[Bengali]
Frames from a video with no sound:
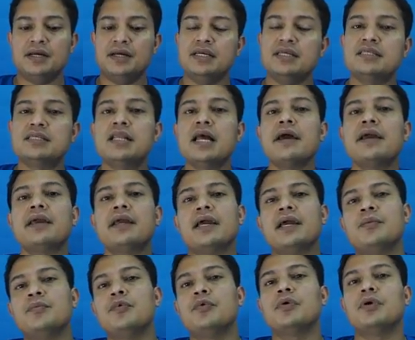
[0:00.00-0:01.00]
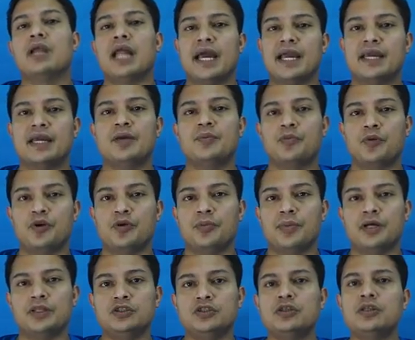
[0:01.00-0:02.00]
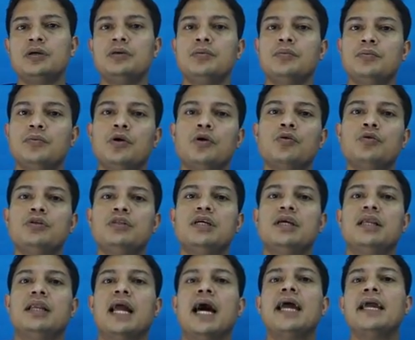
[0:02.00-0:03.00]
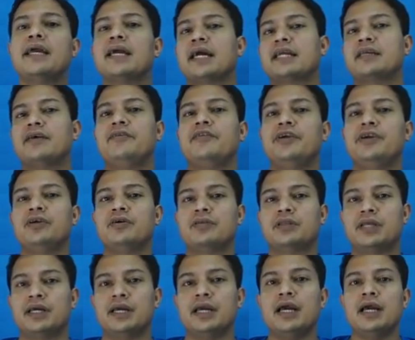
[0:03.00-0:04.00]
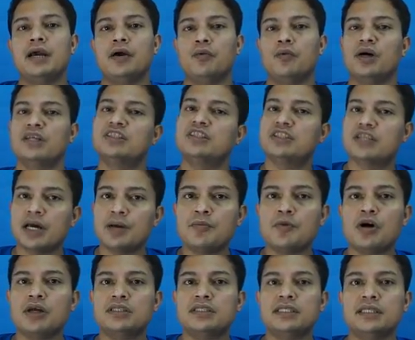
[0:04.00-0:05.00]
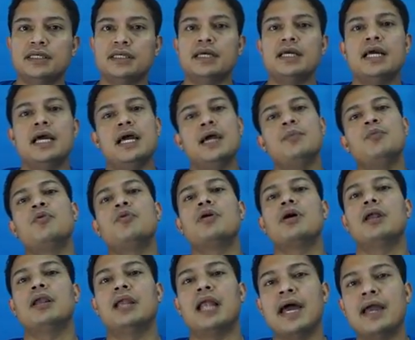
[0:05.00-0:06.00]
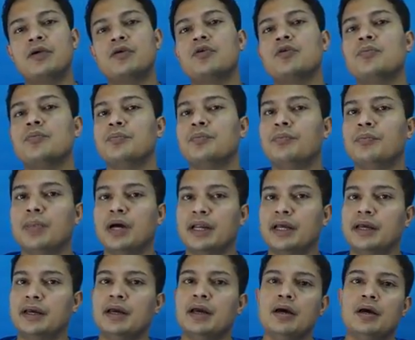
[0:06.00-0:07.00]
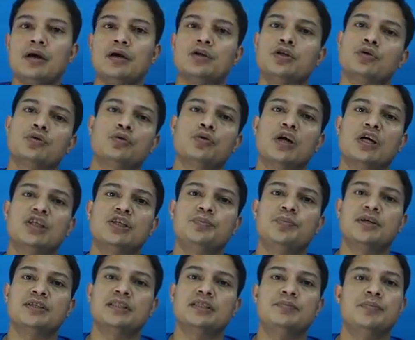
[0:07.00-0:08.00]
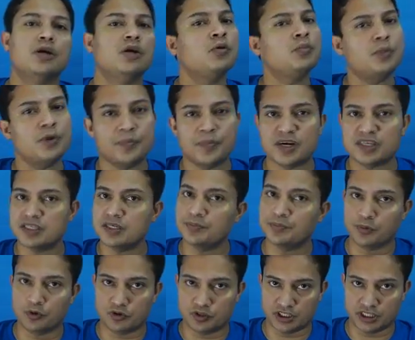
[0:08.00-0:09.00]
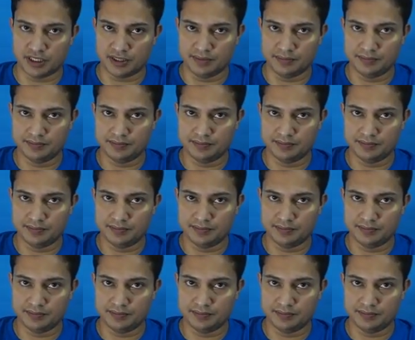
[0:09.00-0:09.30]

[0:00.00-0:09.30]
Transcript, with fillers: ডিসলাইক এবং লাইকের পরিমাণ যদি ধরুন যে লাইক একটা ভিডিওতে ওয়াচ টাইমও আছে এবং লাইকও মানে সত্তর আশি পার্সেন্ট বা নব্বই পার্সেন্ট পড়ছে